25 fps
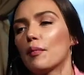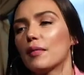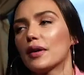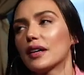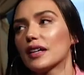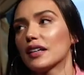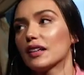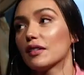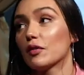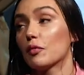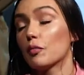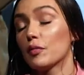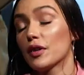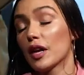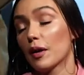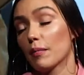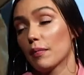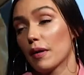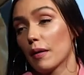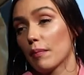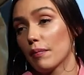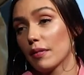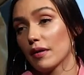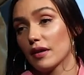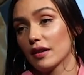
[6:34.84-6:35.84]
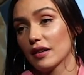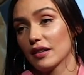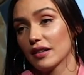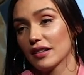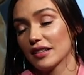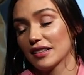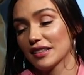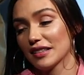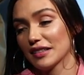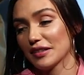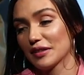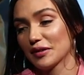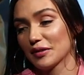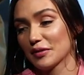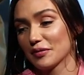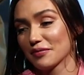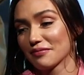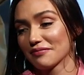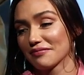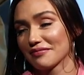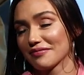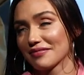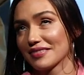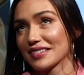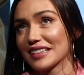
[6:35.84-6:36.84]
мы, у меня папа,
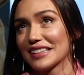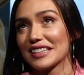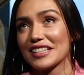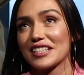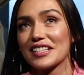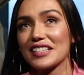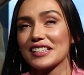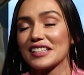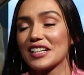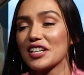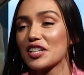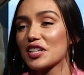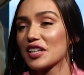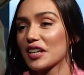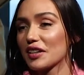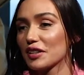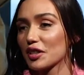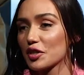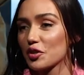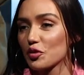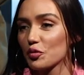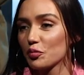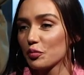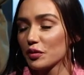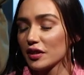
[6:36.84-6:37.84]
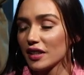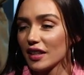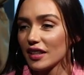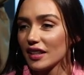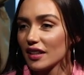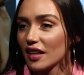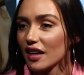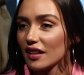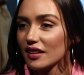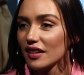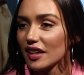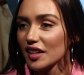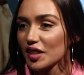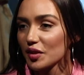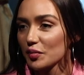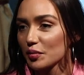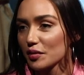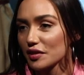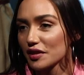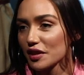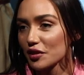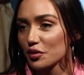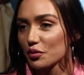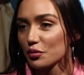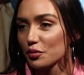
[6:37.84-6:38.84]
э, я даже, знаешь, я даже, я никогда не
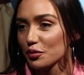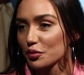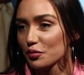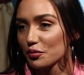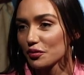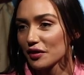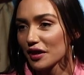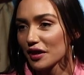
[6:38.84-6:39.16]
произношу эту